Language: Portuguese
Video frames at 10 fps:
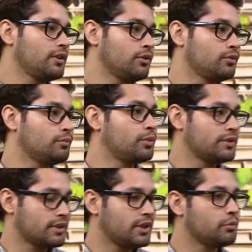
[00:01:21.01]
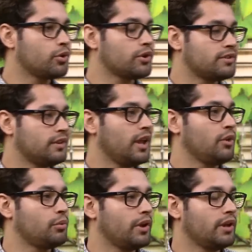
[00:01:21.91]
Então, Nossa. por isso que demorou esse
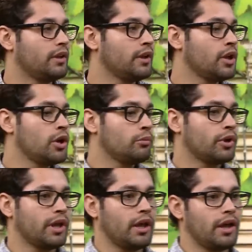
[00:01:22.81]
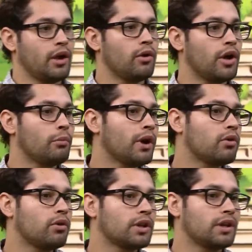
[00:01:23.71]
tempo aí. Porque é, é uma
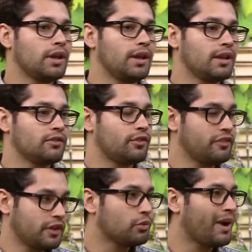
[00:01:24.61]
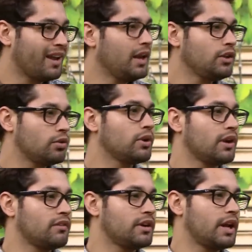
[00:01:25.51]
cor que foi feita uma
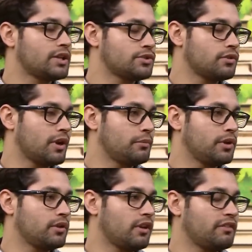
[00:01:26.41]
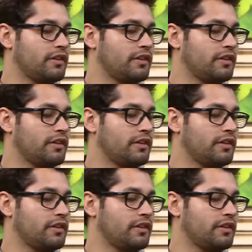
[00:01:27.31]
releitura, na verdade, do tá. cabelo tá.